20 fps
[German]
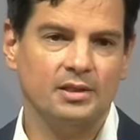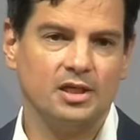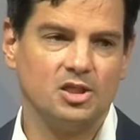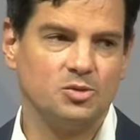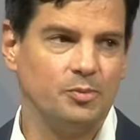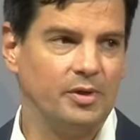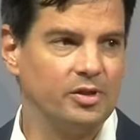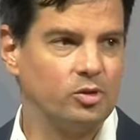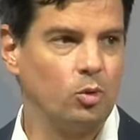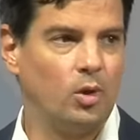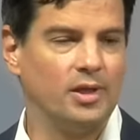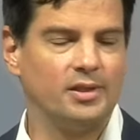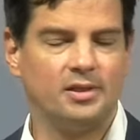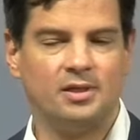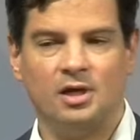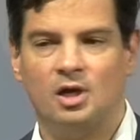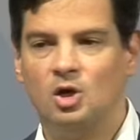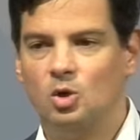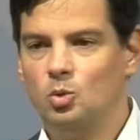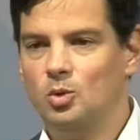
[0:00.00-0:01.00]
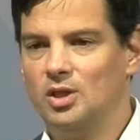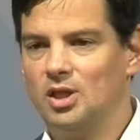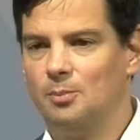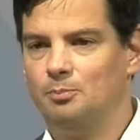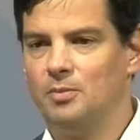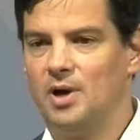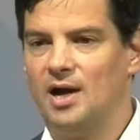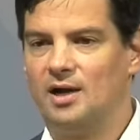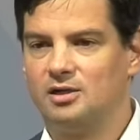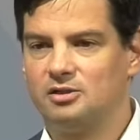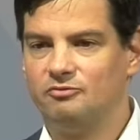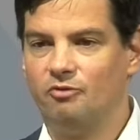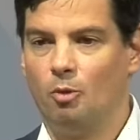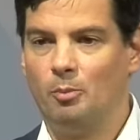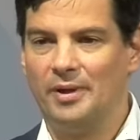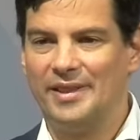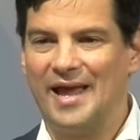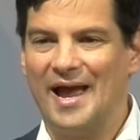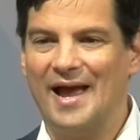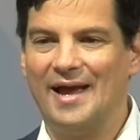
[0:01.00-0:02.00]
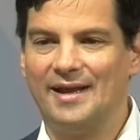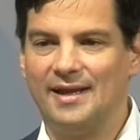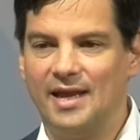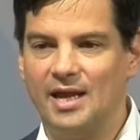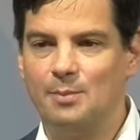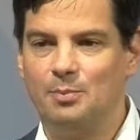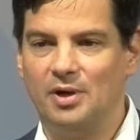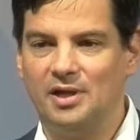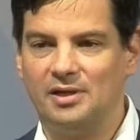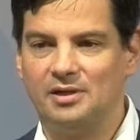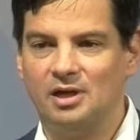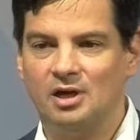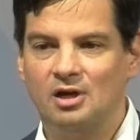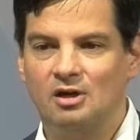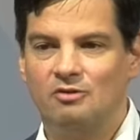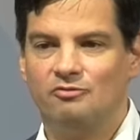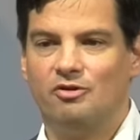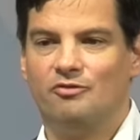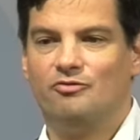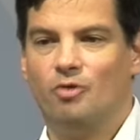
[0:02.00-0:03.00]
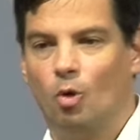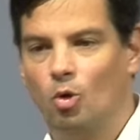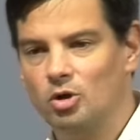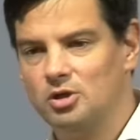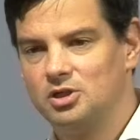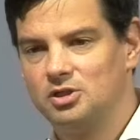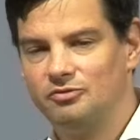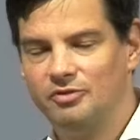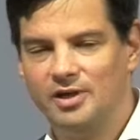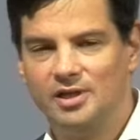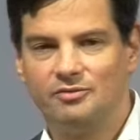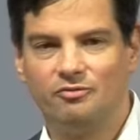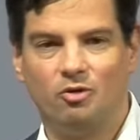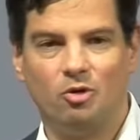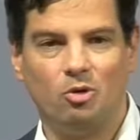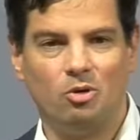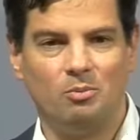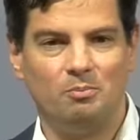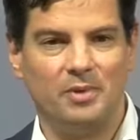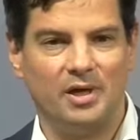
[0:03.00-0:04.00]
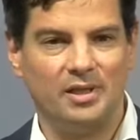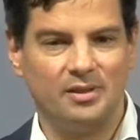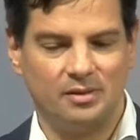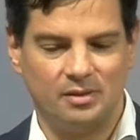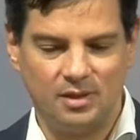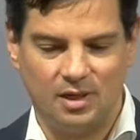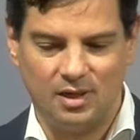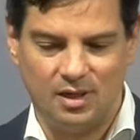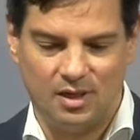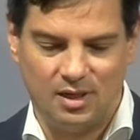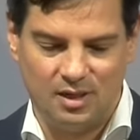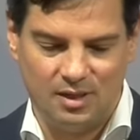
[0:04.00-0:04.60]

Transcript: dass man dort Urlaub macht, wo man angeblich verfolgt wird, wo man, äh,